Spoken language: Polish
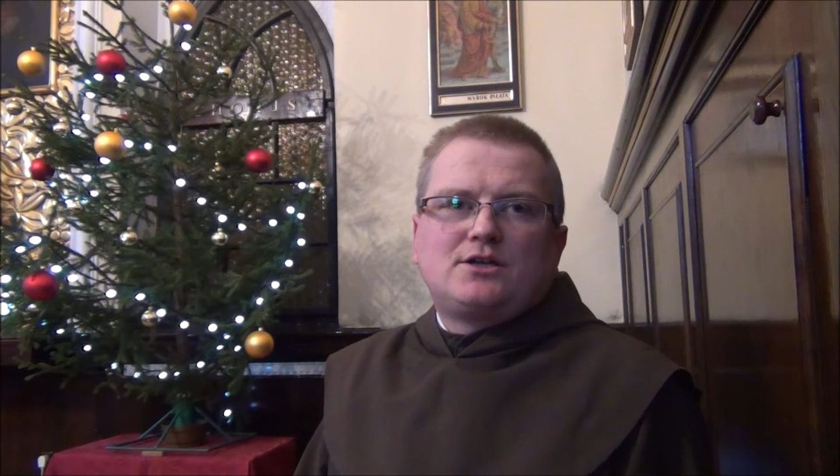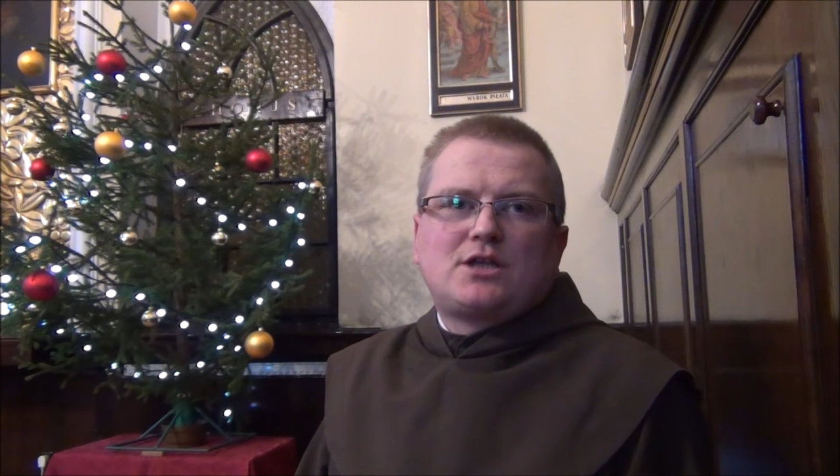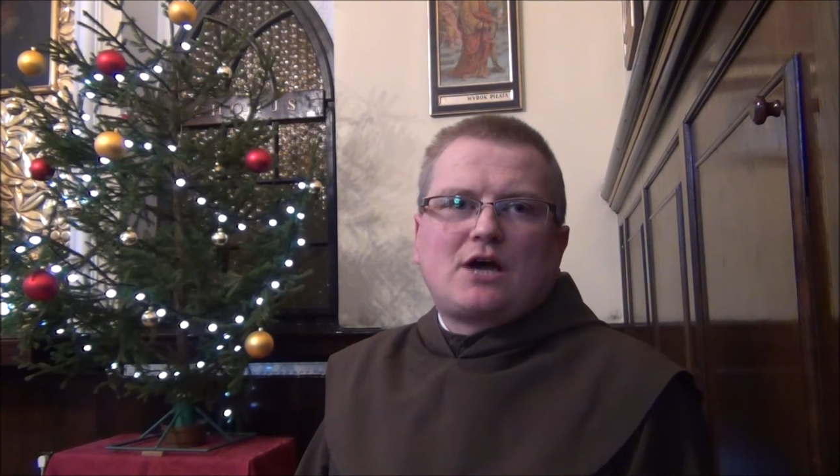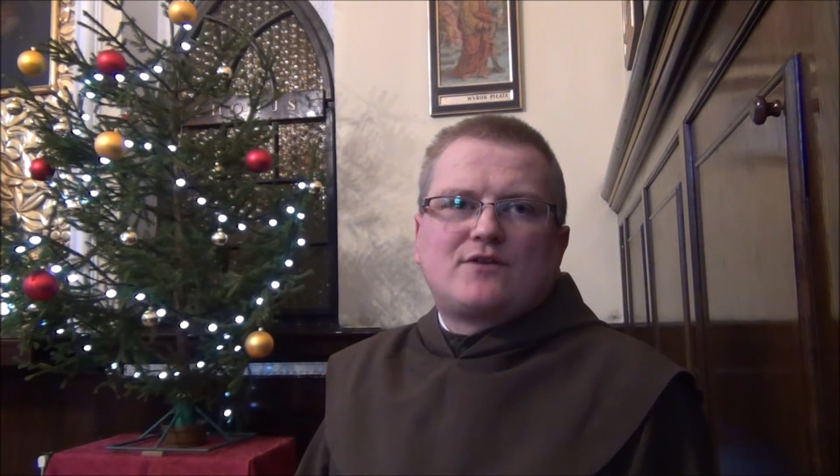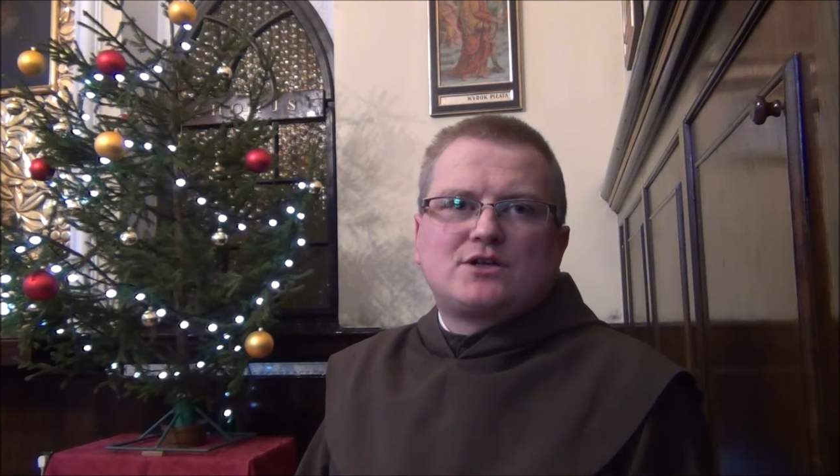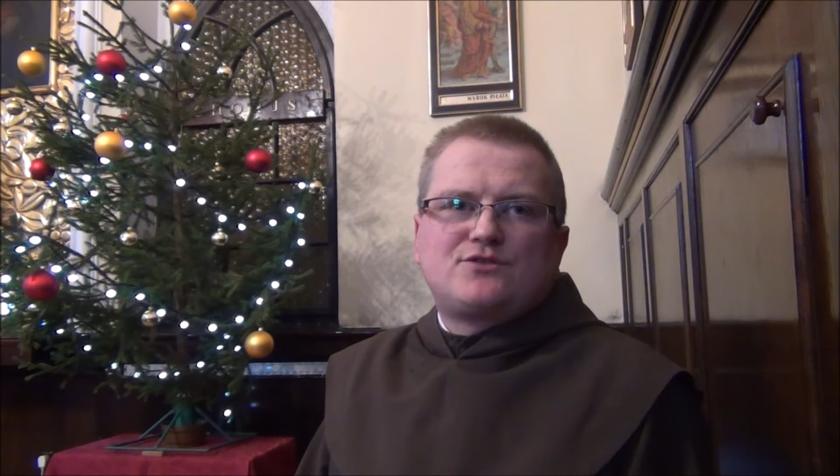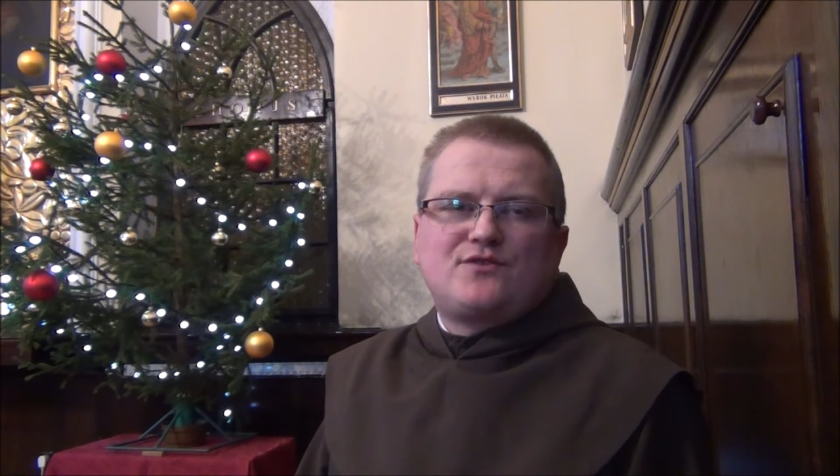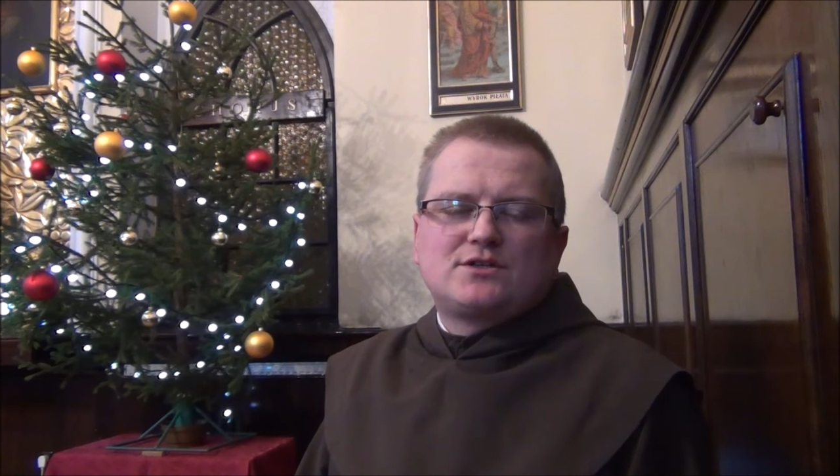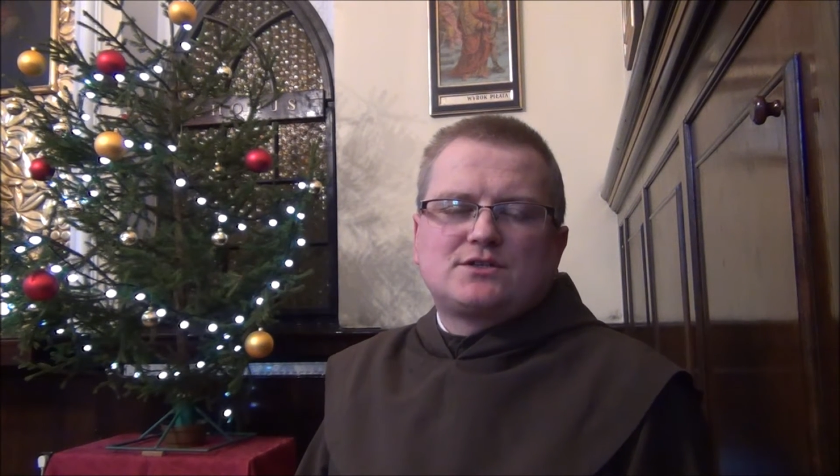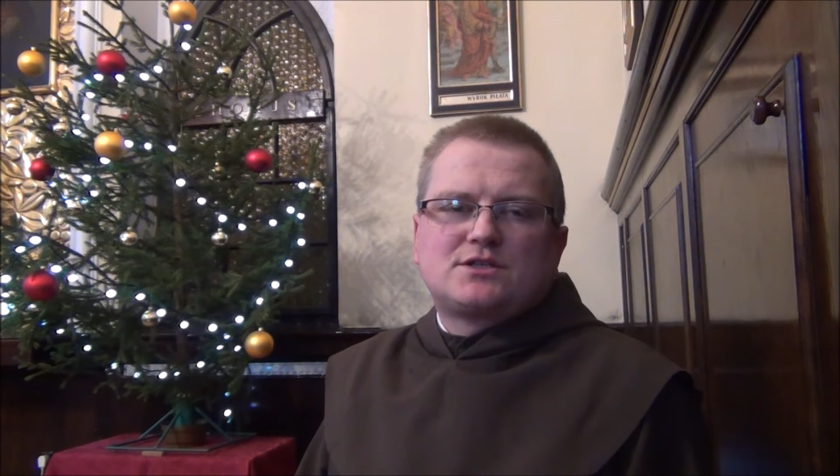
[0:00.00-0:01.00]
dawać,
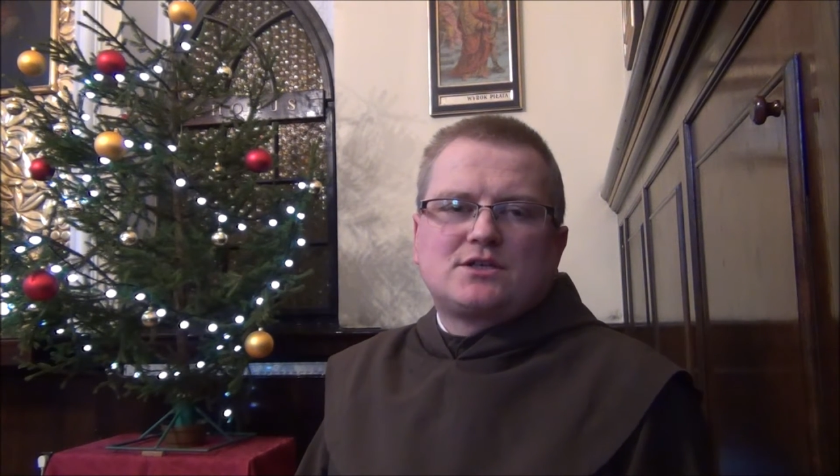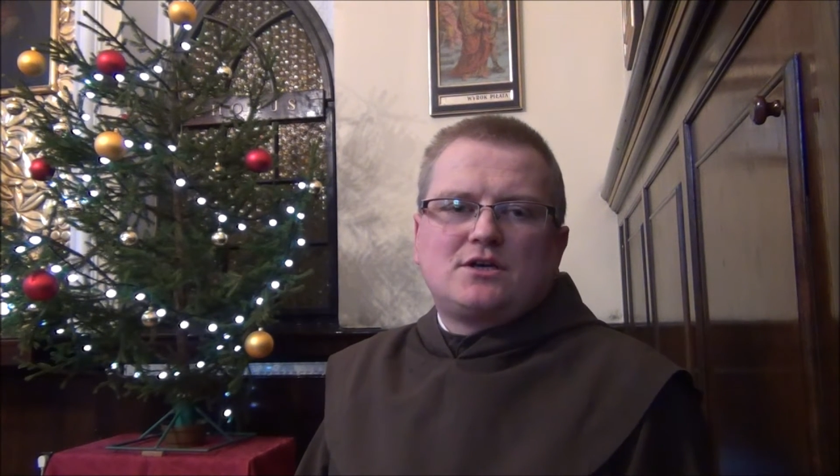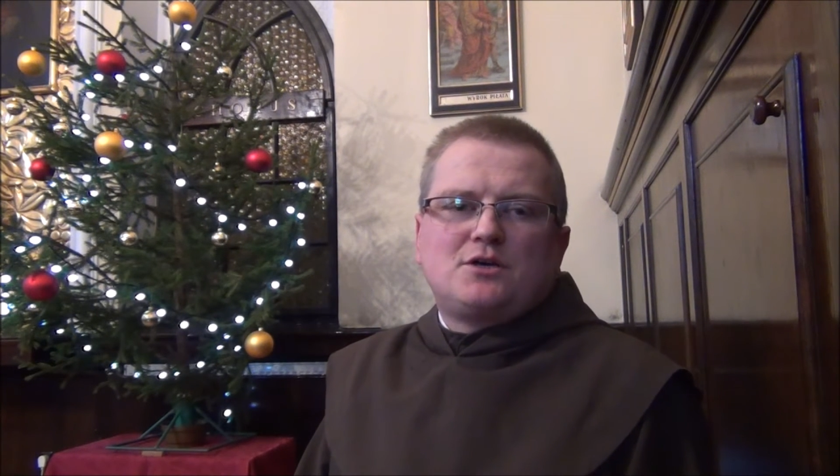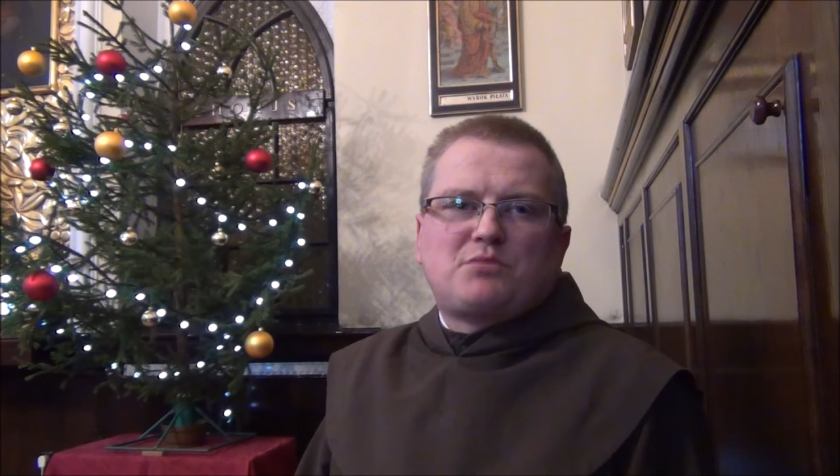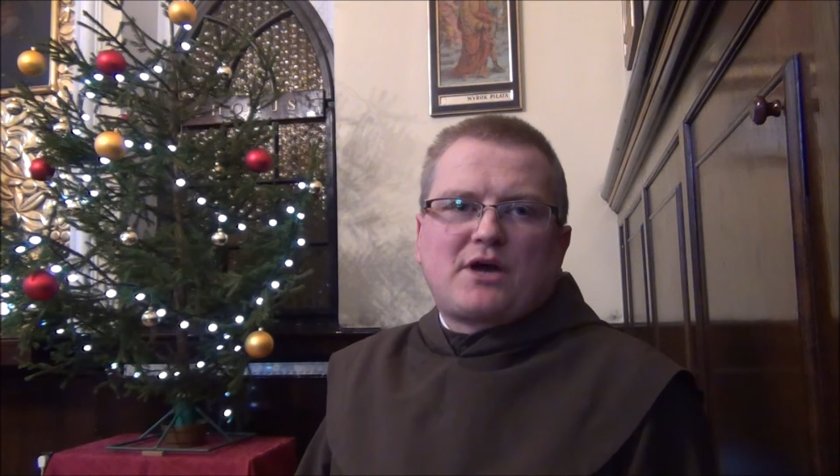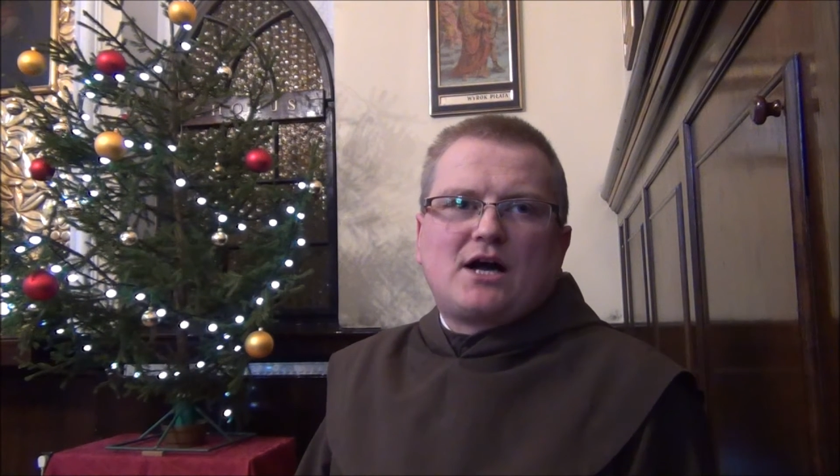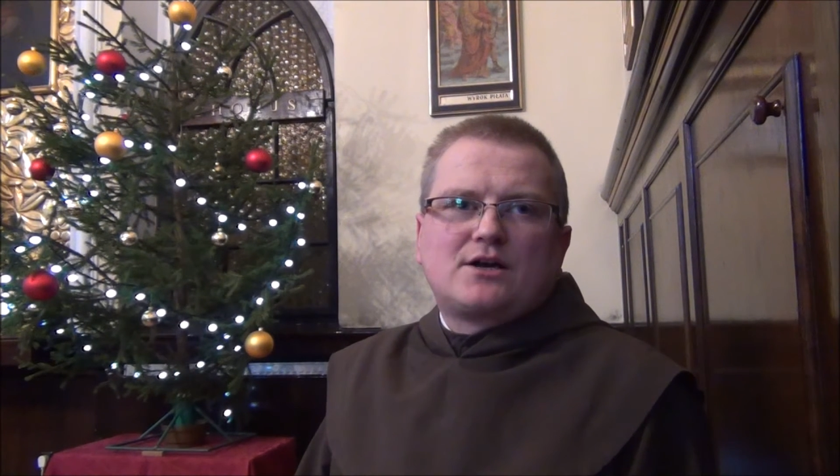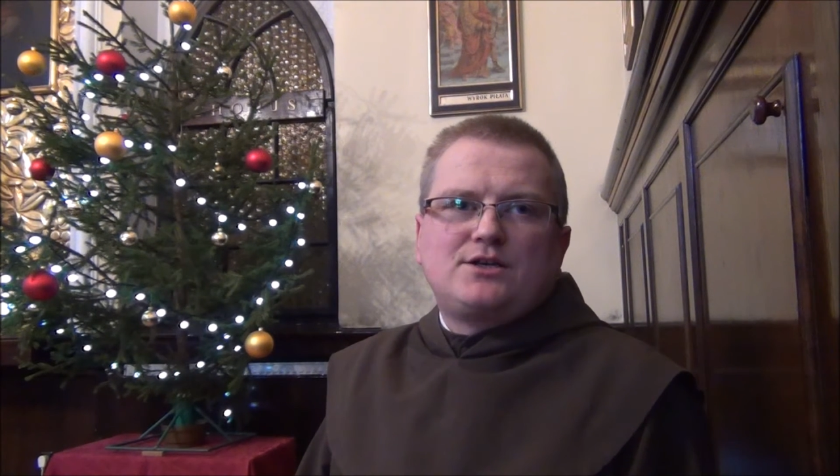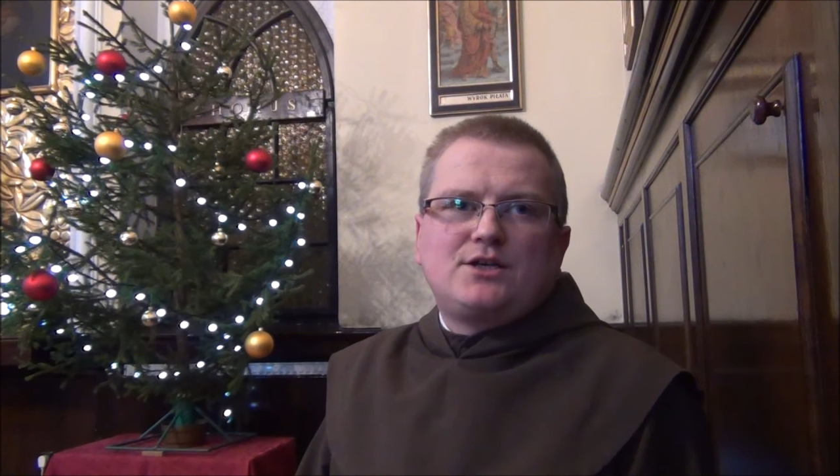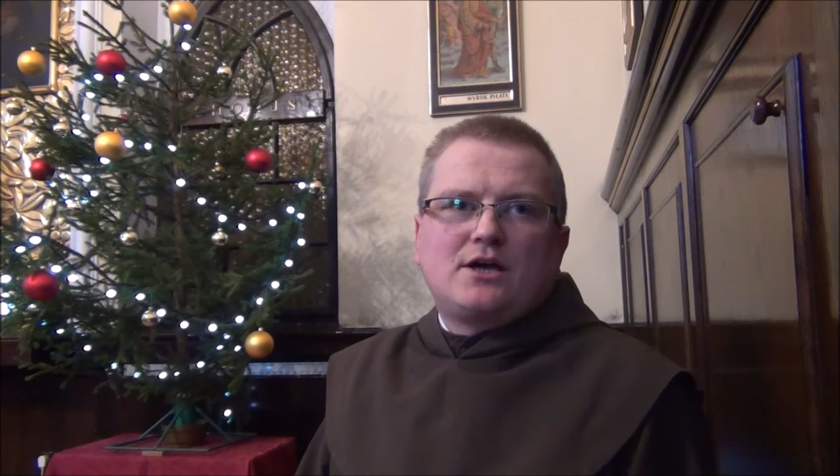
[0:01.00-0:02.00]
więc
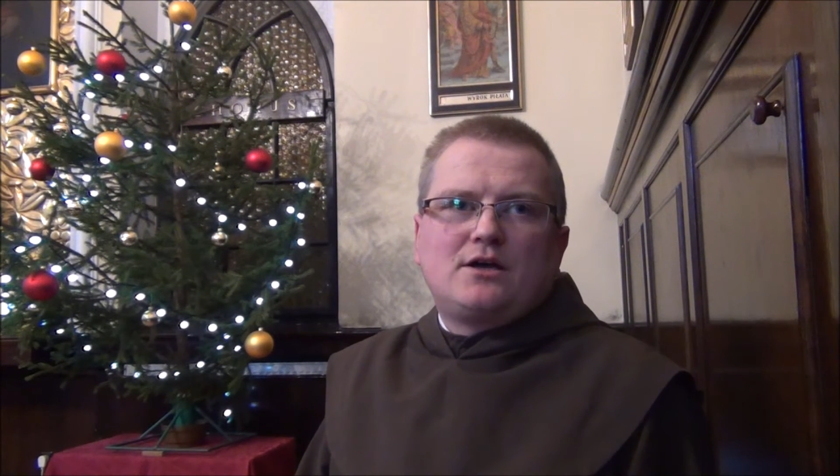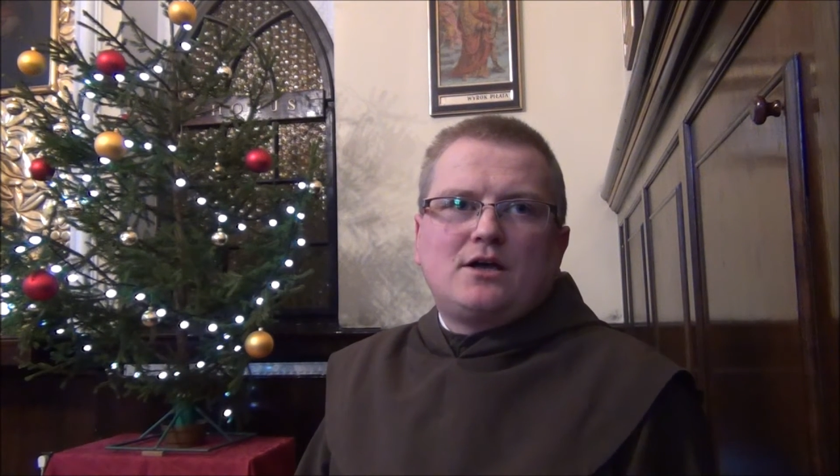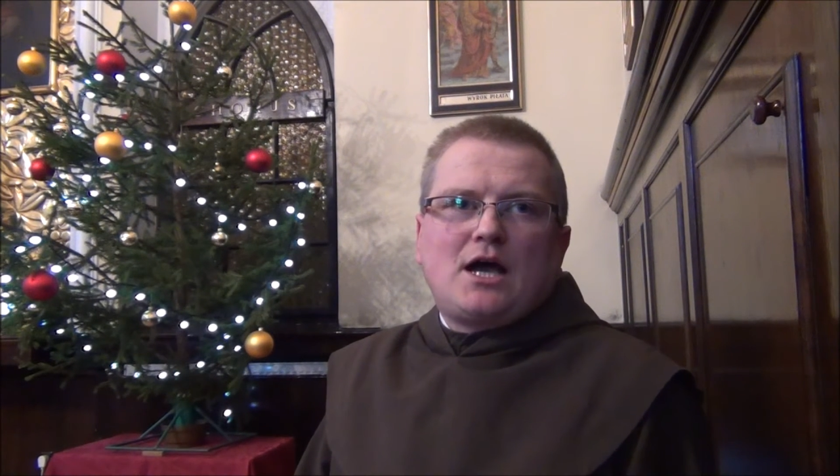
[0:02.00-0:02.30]
pragnie,